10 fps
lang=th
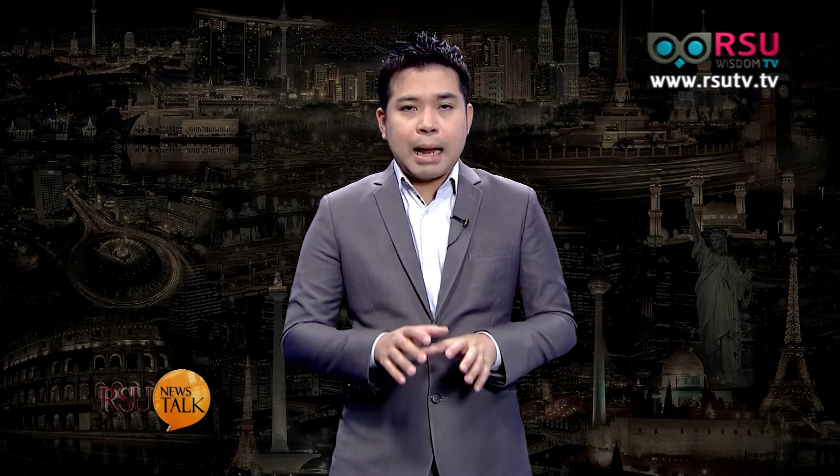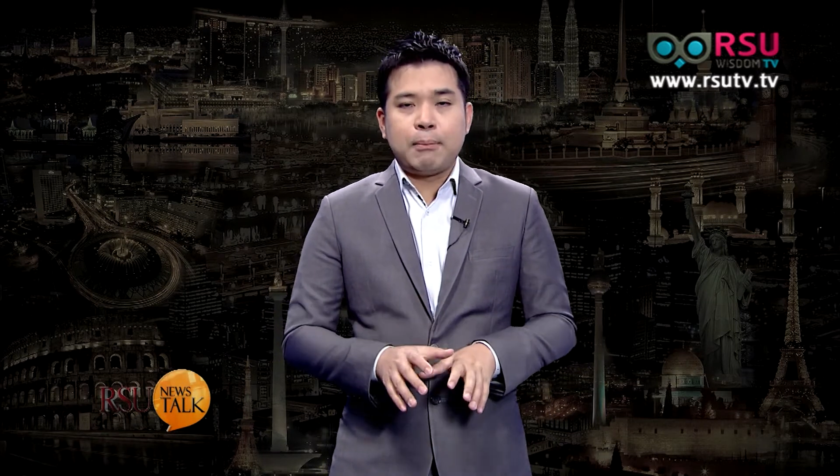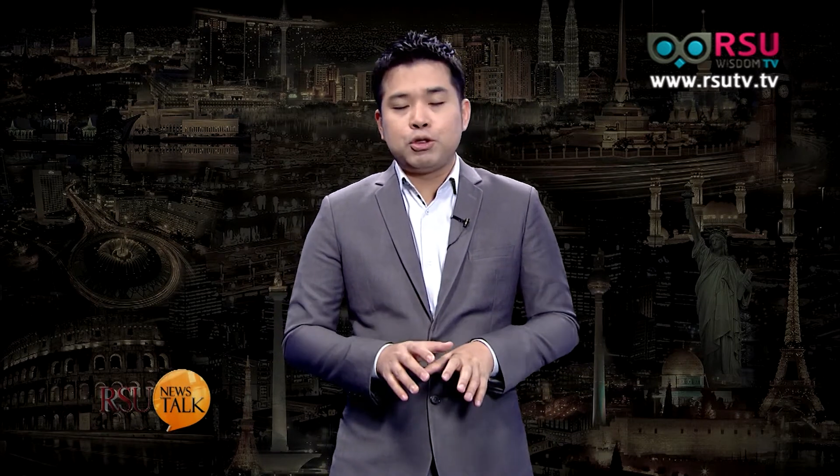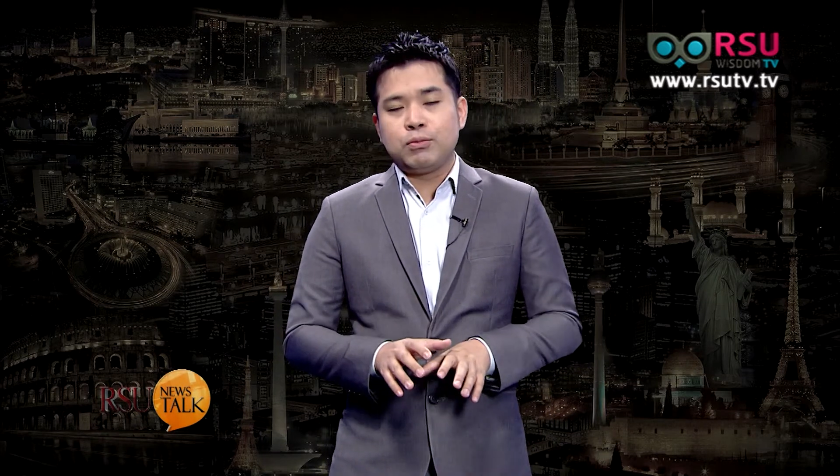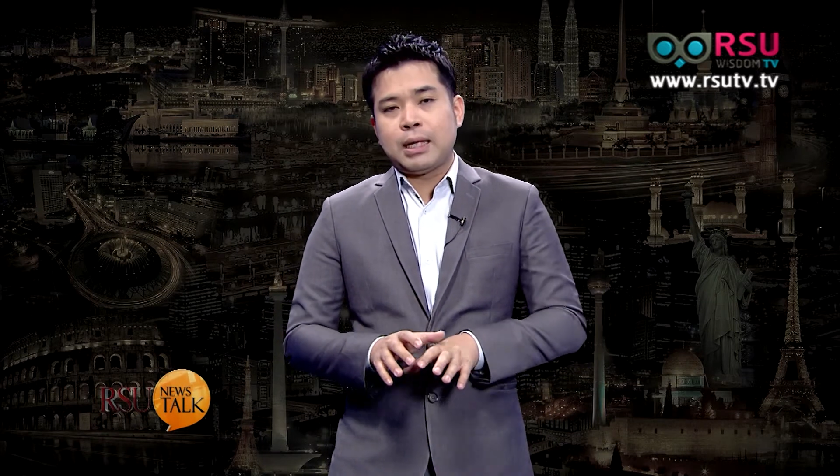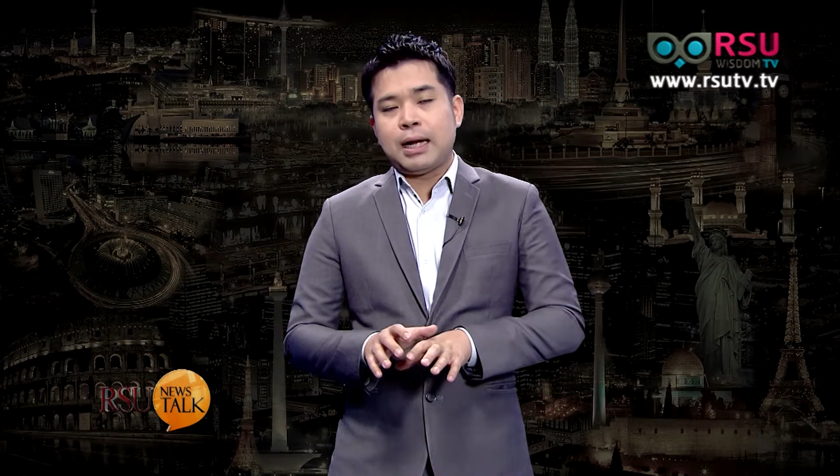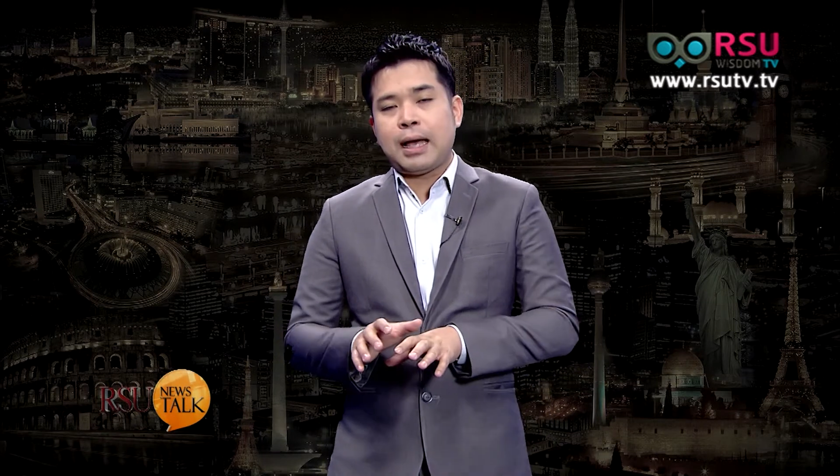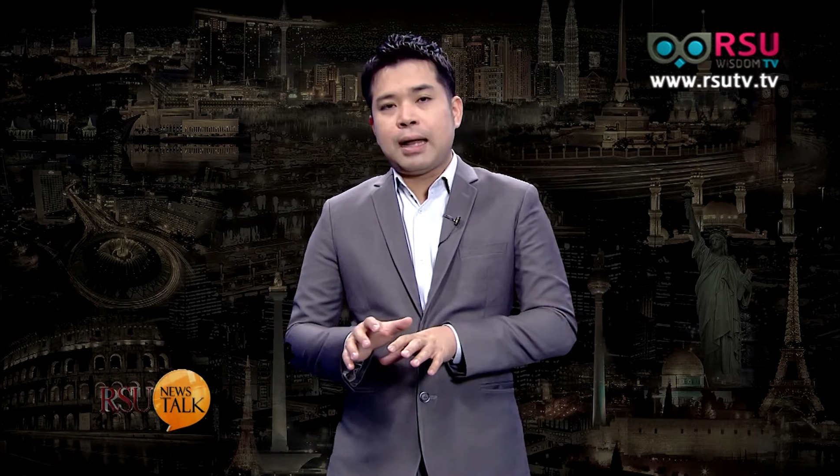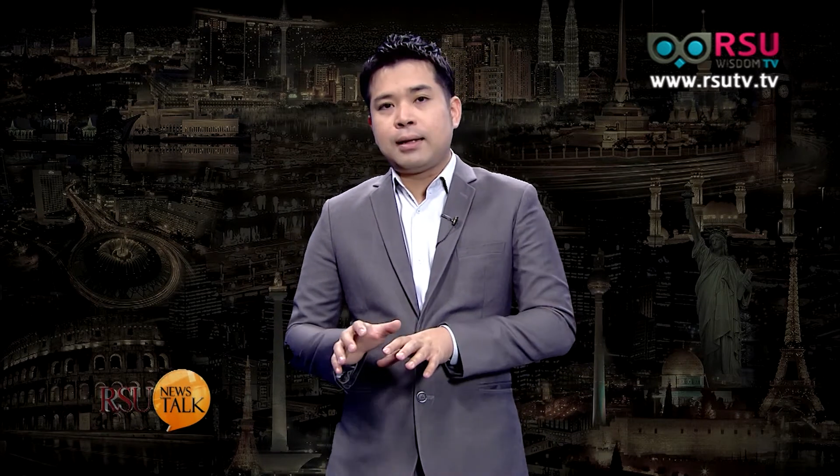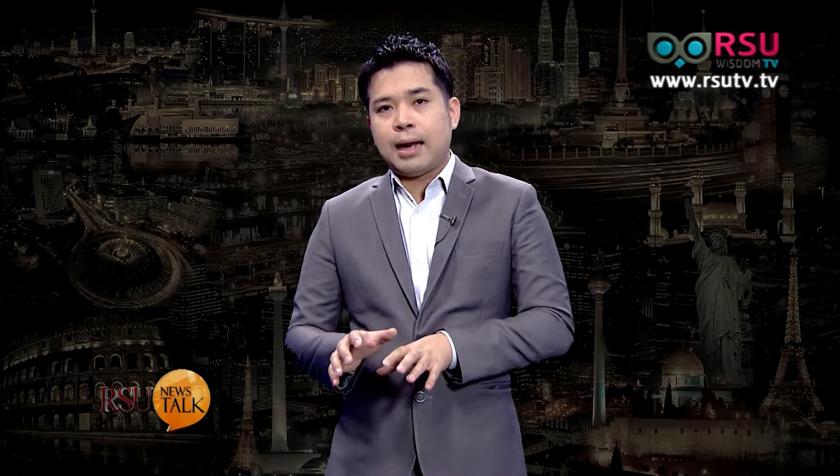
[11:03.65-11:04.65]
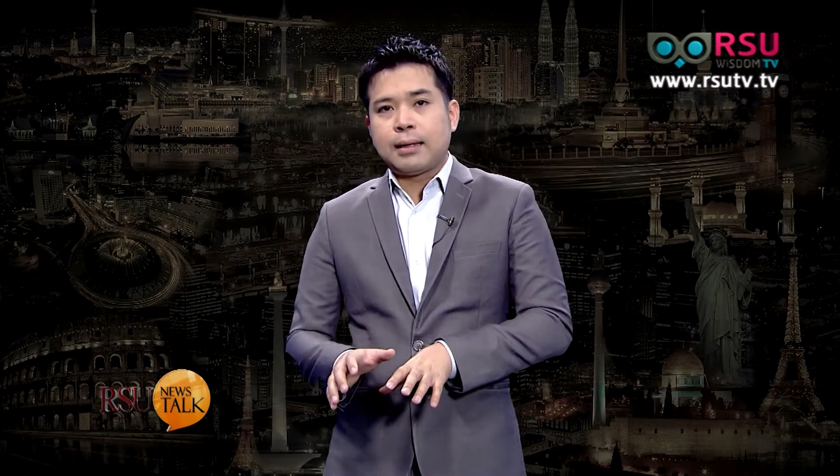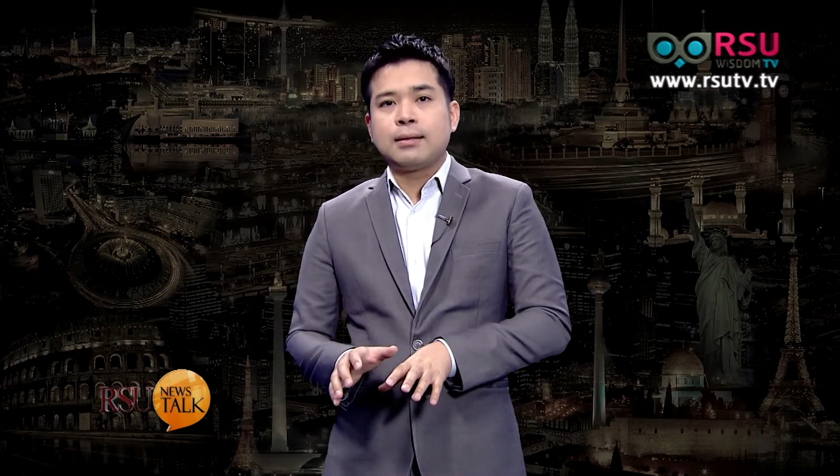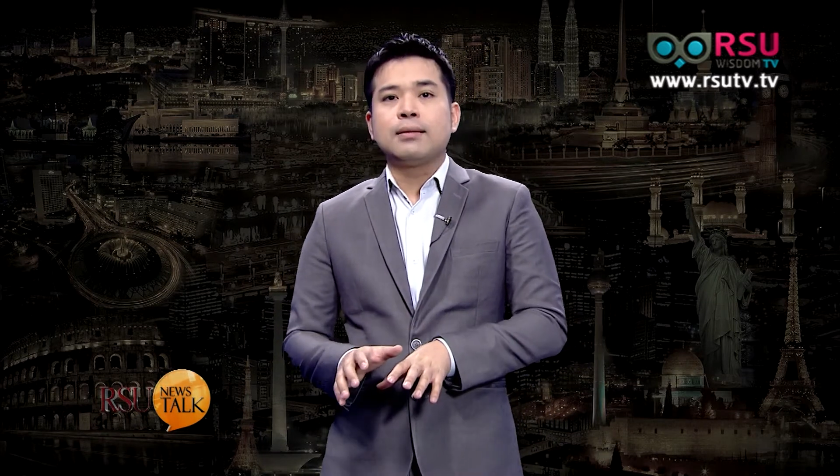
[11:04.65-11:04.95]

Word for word: การประชุมธนาคารกลาง